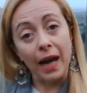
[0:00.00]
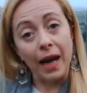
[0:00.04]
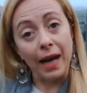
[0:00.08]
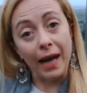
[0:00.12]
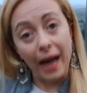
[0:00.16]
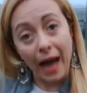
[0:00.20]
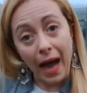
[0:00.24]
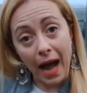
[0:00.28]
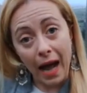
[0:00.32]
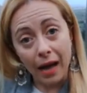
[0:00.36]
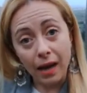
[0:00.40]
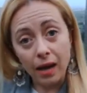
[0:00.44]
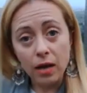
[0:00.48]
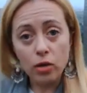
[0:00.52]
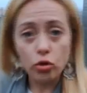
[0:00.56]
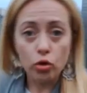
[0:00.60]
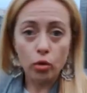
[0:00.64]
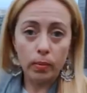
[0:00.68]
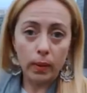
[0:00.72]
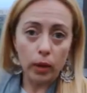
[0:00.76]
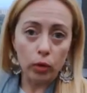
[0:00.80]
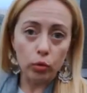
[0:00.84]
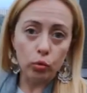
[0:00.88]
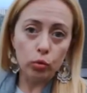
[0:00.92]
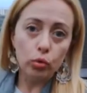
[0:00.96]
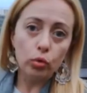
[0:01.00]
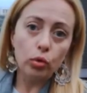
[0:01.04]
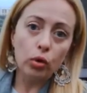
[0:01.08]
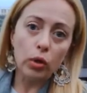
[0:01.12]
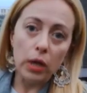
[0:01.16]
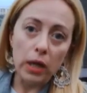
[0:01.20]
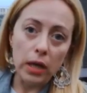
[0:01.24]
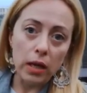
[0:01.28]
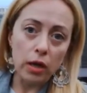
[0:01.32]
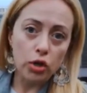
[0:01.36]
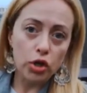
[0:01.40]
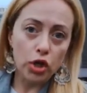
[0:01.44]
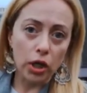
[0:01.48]
carne soprattutto
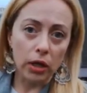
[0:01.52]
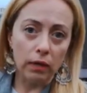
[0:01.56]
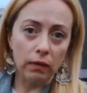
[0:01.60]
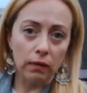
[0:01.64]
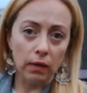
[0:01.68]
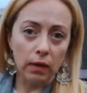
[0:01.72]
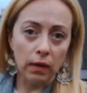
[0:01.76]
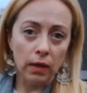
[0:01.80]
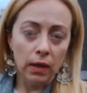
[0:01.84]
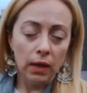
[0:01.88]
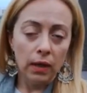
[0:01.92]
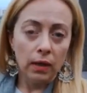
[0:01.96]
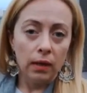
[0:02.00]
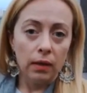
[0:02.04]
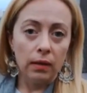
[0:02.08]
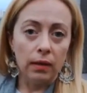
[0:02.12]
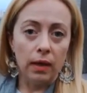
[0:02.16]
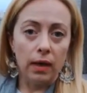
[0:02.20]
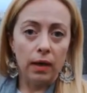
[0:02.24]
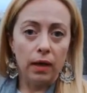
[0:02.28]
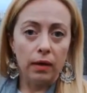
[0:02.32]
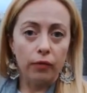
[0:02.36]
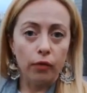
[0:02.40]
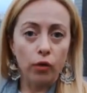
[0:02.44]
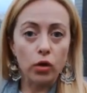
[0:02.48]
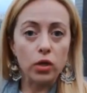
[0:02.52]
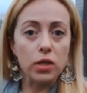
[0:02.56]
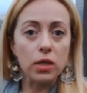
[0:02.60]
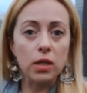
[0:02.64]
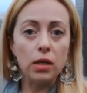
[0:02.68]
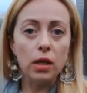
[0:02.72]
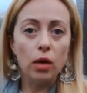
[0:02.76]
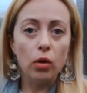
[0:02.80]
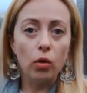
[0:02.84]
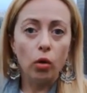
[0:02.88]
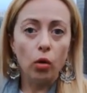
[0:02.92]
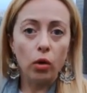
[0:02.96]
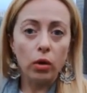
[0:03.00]
degli agenti delle forze
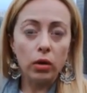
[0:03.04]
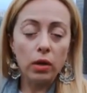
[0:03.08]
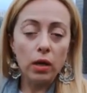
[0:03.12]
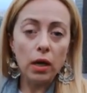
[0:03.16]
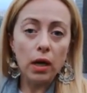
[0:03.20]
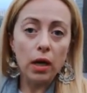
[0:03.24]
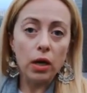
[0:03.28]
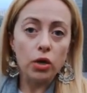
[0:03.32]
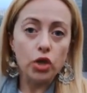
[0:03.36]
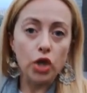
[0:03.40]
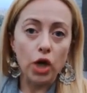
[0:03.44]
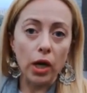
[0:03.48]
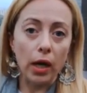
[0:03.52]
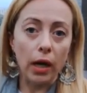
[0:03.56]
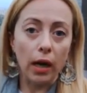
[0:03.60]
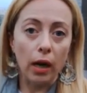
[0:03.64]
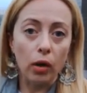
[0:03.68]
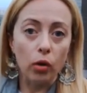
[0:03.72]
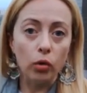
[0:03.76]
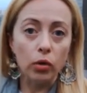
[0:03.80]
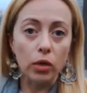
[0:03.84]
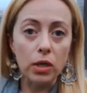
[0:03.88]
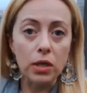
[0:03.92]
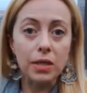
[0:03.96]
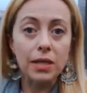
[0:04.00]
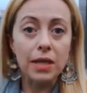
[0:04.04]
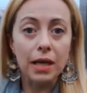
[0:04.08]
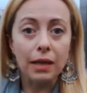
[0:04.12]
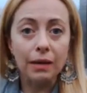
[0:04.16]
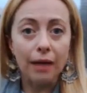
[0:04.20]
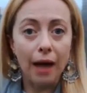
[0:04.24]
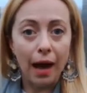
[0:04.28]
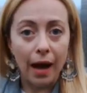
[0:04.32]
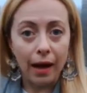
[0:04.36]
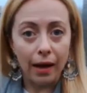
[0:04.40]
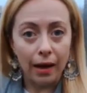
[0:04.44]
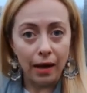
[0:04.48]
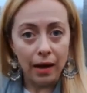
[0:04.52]
dell'ordine che cercano di
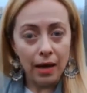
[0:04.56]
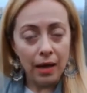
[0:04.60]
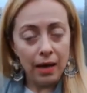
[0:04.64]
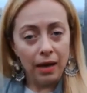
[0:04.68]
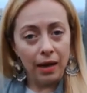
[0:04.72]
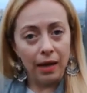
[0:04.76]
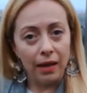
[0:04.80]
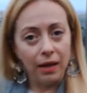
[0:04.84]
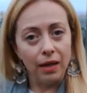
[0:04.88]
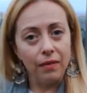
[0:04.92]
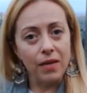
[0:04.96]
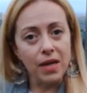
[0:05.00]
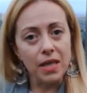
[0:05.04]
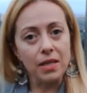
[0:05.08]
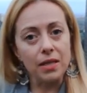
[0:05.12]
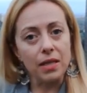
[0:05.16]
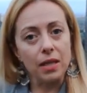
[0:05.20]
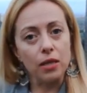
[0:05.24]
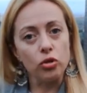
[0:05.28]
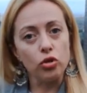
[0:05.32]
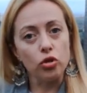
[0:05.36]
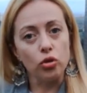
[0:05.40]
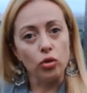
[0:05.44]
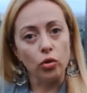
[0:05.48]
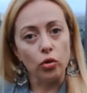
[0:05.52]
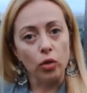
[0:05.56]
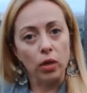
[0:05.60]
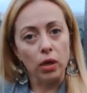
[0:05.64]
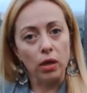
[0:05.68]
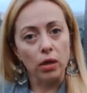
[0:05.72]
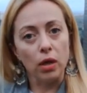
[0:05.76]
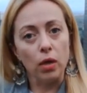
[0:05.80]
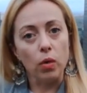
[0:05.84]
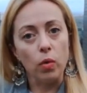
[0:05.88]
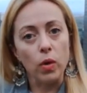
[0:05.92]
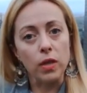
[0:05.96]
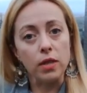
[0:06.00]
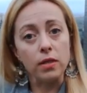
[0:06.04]
sedare le devastazioni di
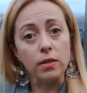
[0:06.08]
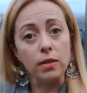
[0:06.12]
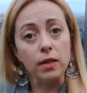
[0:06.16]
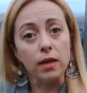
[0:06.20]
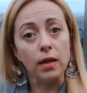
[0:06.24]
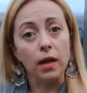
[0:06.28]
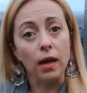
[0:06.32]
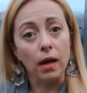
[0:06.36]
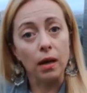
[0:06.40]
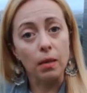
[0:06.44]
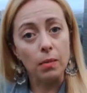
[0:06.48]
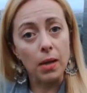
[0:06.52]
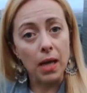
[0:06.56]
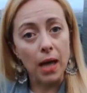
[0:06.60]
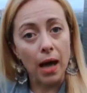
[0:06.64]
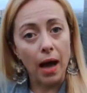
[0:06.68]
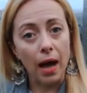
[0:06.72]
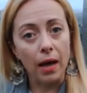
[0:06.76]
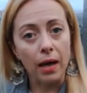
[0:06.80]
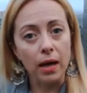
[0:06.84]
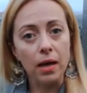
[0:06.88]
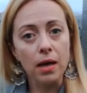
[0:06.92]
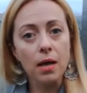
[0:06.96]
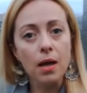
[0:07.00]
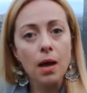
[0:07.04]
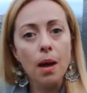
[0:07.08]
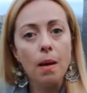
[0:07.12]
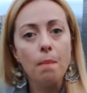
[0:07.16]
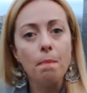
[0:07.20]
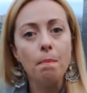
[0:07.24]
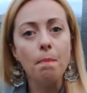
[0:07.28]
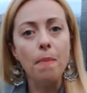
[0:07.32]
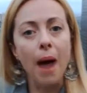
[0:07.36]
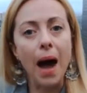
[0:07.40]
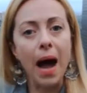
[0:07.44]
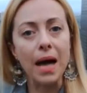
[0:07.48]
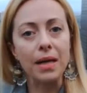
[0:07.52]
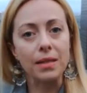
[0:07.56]
questi criminali.
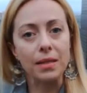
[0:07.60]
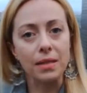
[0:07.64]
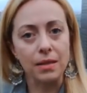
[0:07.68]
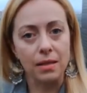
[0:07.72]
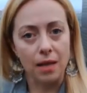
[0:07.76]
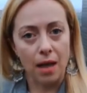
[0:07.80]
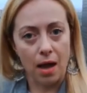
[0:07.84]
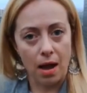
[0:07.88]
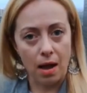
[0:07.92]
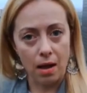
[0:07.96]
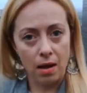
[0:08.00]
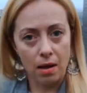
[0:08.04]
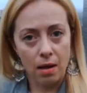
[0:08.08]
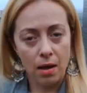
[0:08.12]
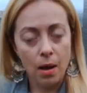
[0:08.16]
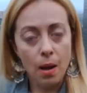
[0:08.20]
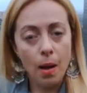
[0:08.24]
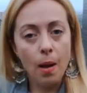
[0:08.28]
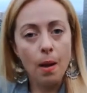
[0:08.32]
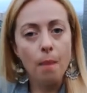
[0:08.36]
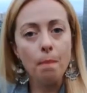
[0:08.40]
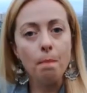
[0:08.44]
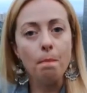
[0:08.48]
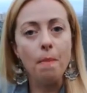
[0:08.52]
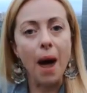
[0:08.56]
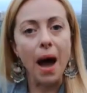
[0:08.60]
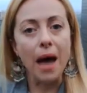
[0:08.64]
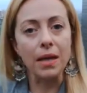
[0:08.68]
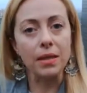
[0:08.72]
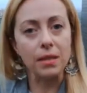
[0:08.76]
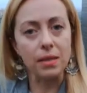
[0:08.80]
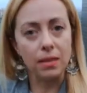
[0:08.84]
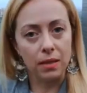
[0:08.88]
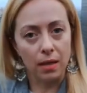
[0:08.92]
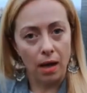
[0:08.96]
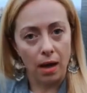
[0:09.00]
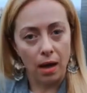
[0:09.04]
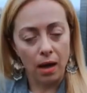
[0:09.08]
Basta,
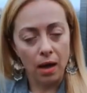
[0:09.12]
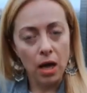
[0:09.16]
basta.